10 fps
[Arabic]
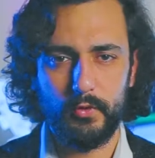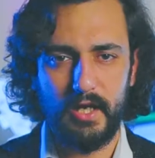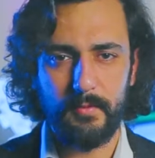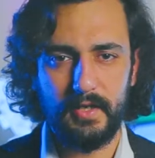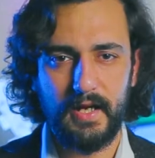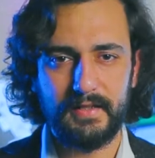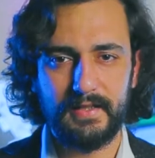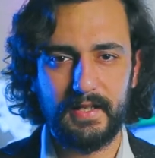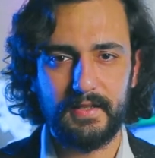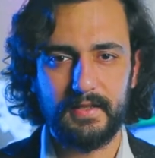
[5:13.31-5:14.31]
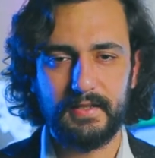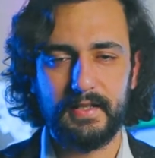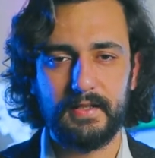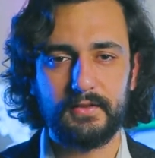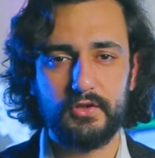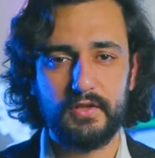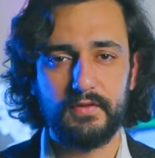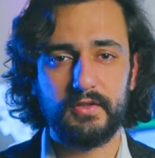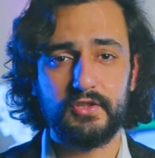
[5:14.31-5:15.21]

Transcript: ويحمل أحد الهياكل يلي اكتشفت